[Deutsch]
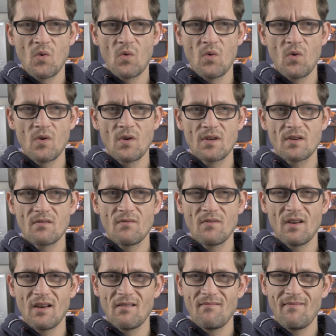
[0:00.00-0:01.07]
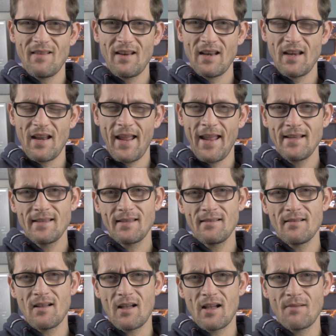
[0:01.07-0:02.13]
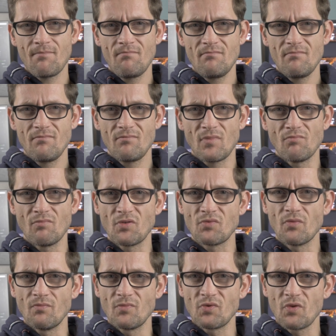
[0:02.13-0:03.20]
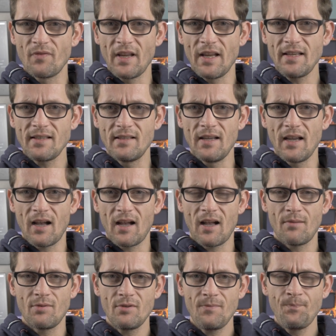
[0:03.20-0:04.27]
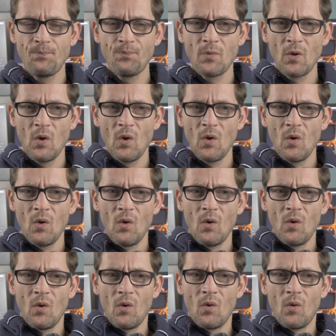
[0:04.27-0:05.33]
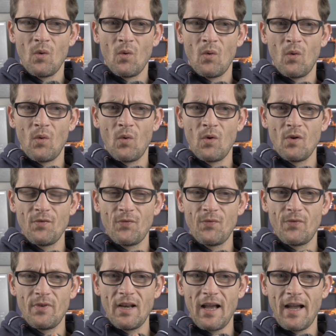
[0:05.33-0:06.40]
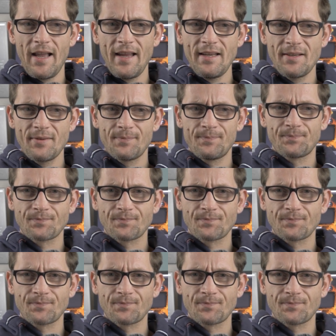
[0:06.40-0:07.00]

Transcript: und Ängste haben, so wie ich sie habe. Und vielleicht,